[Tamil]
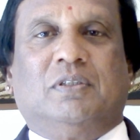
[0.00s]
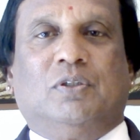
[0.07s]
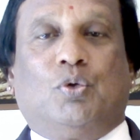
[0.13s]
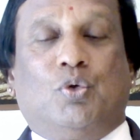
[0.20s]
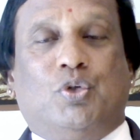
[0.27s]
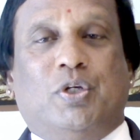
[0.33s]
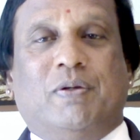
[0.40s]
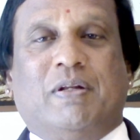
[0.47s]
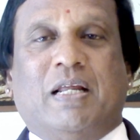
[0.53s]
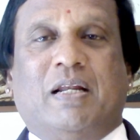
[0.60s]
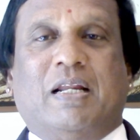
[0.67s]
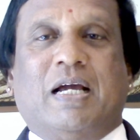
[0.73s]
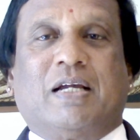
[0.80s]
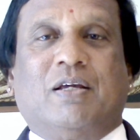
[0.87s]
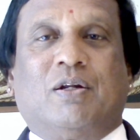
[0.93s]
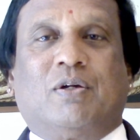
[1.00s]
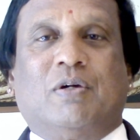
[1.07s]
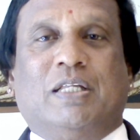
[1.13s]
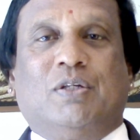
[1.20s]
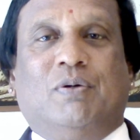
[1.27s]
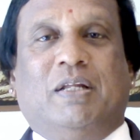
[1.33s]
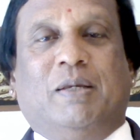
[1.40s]
ருசியும் நன்றாக இருக்கும்
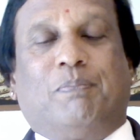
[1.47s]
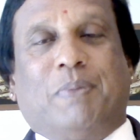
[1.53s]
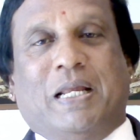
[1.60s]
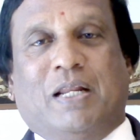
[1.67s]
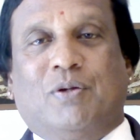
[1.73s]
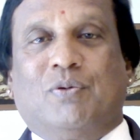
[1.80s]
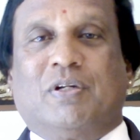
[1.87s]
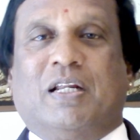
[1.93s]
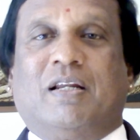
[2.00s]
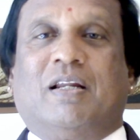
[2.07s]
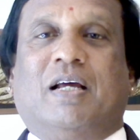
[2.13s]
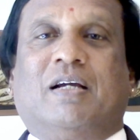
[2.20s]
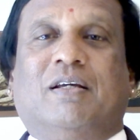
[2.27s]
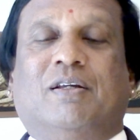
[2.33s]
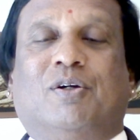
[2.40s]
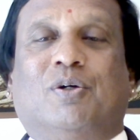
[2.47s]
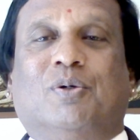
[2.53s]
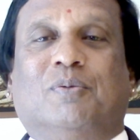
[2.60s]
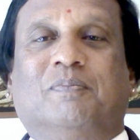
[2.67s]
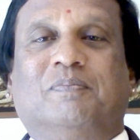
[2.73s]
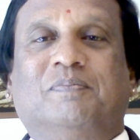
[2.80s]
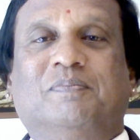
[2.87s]
அதனுடைய பலனும் நன்றாக
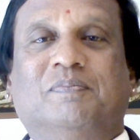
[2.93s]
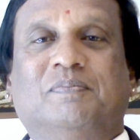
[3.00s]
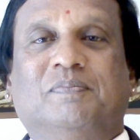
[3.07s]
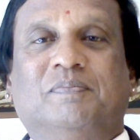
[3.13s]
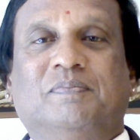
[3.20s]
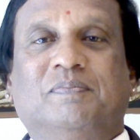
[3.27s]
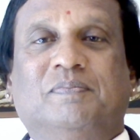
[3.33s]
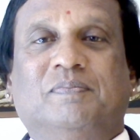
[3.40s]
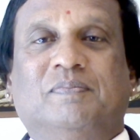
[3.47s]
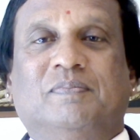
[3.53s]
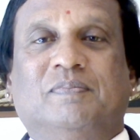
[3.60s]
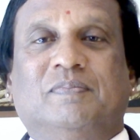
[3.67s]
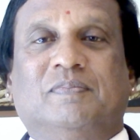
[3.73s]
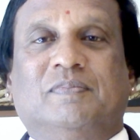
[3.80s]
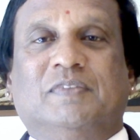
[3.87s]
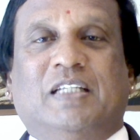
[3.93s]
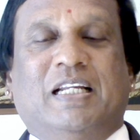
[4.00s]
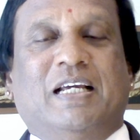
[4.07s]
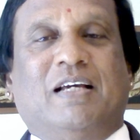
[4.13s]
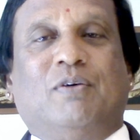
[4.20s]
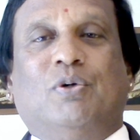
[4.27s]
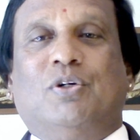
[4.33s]
இருக்கும்
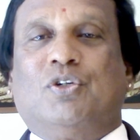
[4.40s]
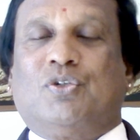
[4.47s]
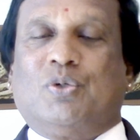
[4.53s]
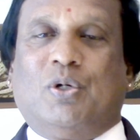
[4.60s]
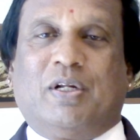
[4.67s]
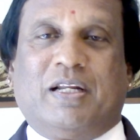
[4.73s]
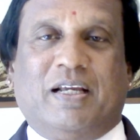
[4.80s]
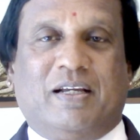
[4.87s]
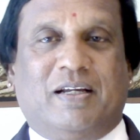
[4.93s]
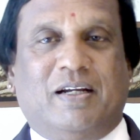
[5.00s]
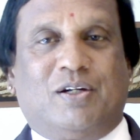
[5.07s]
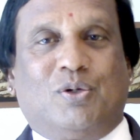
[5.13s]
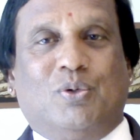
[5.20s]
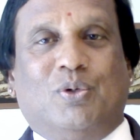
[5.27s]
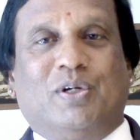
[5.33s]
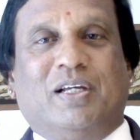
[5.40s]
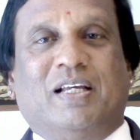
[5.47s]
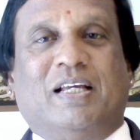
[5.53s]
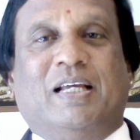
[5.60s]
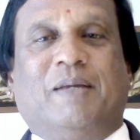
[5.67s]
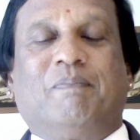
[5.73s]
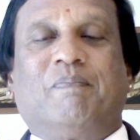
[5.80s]
ஆனால் ஒன்று சொல்கிறேன் கேட்டுக்கோங்க
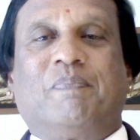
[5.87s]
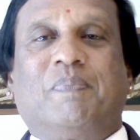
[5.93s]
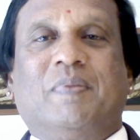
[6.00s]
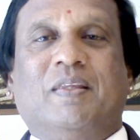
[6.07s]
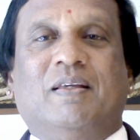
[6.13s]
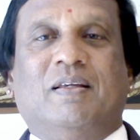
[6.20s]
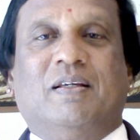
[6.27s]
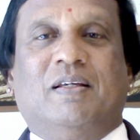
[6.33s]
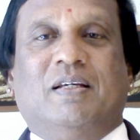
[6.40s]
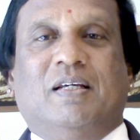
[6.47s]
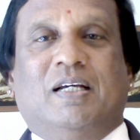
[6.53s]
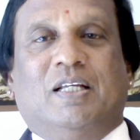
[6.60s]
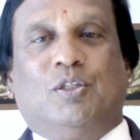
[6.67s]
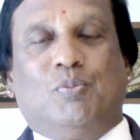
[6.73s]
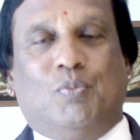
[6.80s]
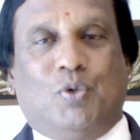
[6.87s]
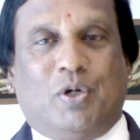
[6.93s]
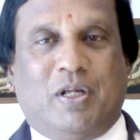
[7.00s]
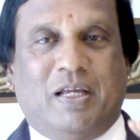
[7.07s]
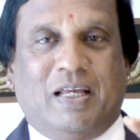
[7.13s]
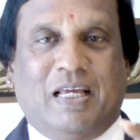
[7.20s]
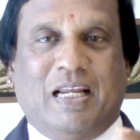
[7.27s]
அது
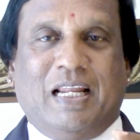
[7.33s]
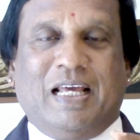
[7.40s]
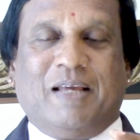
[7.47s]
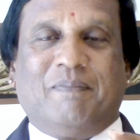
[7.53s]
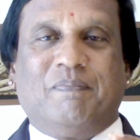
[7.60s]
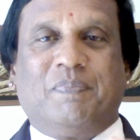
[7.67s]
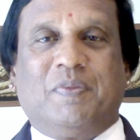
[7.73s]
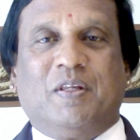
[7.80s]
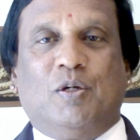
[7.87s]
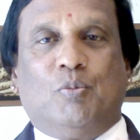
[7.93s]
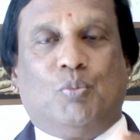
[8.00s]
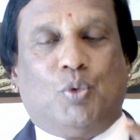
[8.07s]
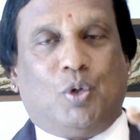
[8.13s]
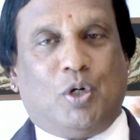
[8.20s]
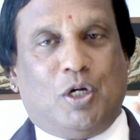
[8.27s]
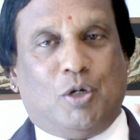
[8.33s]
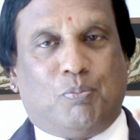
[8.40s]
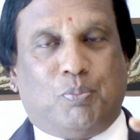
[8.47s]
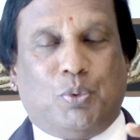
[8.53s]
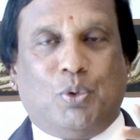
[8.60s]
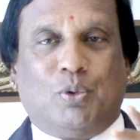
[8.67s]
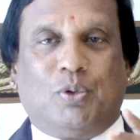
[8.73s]
முருங்கை இலை
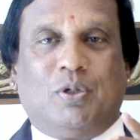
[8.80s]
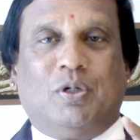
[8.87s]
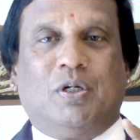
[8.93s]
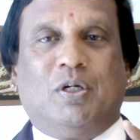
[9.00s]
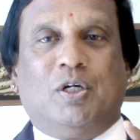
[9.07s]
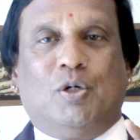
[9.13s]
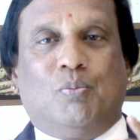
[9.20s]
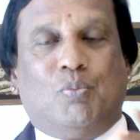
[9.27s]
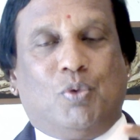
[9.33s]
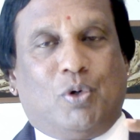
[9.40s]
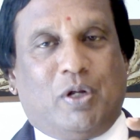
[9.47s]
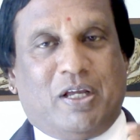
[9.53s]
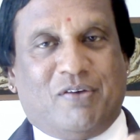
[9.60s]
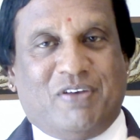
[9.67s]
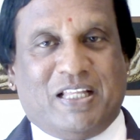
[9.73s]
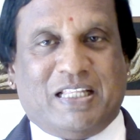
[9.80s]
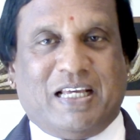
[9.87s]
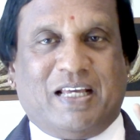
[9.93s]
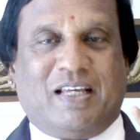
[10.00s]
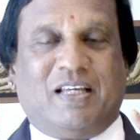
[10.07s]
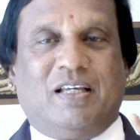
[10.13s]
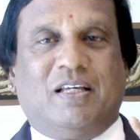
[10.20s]
முருங்கைப்பூ முருங்கை விதை
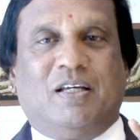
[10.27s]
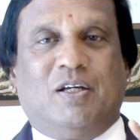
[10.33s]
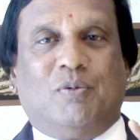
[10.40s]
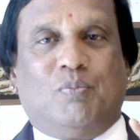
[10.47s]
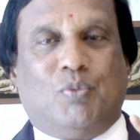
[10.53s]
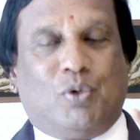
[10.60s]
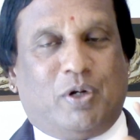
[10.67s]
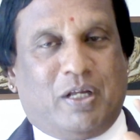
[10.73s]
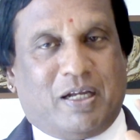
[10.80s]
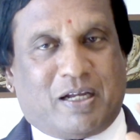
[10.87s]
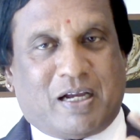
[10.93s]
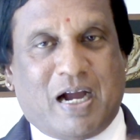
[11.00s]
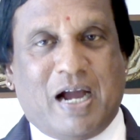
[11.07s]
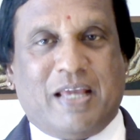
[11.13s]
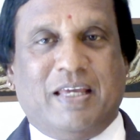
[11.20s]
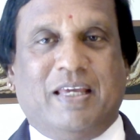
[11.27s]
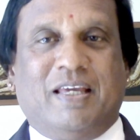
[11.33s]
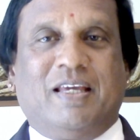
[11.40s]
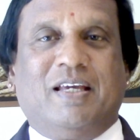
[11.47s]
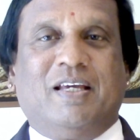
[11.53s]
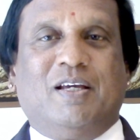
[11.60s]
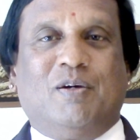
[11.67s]
முருங்கைக்காய்
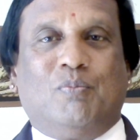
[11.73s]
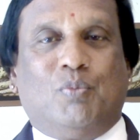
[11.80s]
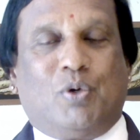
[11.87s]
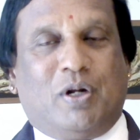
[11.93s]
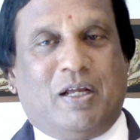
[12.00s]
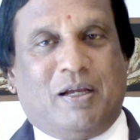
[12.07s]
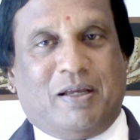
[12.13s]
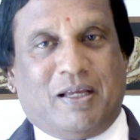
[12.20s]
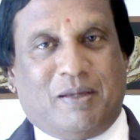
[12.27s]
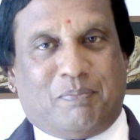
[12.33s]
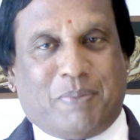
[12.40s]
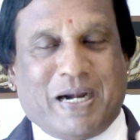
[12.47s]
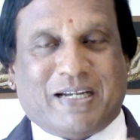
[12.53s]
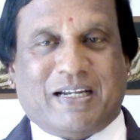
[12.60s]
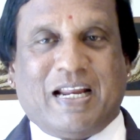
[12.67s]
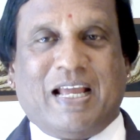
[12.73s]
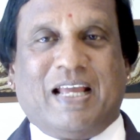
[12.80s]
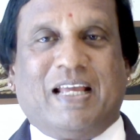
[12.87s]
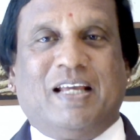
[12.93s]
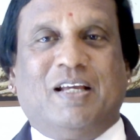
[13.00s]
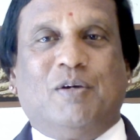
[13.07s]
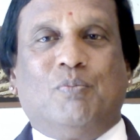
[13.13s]
முருங்கை பட்டை
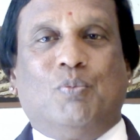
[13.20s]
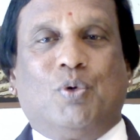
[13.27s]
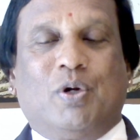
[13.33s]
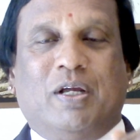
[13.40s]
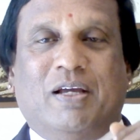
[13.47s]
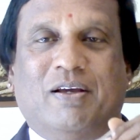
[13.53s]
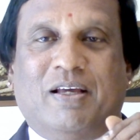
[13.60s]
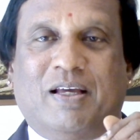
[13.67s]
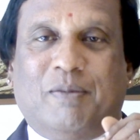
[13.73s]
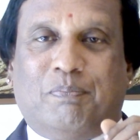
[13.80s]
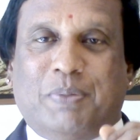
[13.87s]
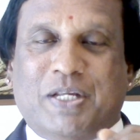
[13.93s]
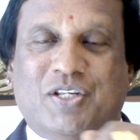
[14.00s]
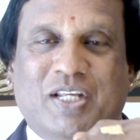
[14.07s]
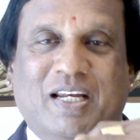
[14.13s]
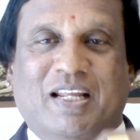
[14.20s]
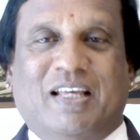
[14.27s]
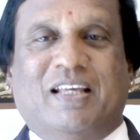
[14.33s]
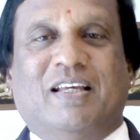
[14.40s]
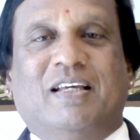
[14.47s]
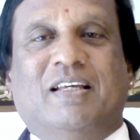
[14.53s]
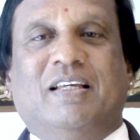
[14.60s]
முருங்கை பிசுனு
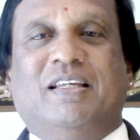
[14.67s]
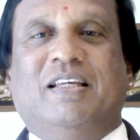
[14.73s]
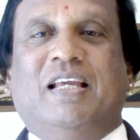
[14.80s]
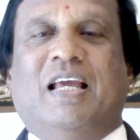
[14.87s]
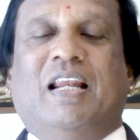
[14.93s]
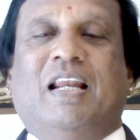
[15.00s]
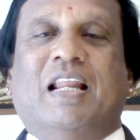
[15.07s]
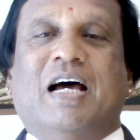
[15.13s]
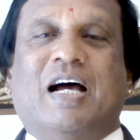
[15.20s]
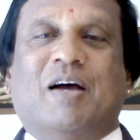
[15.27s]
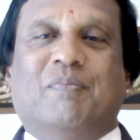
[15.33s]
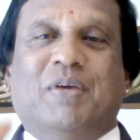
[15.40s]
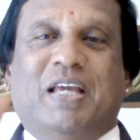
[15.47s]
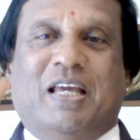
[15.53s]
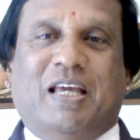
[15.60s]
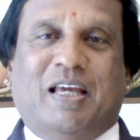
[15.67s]
எல்லாமே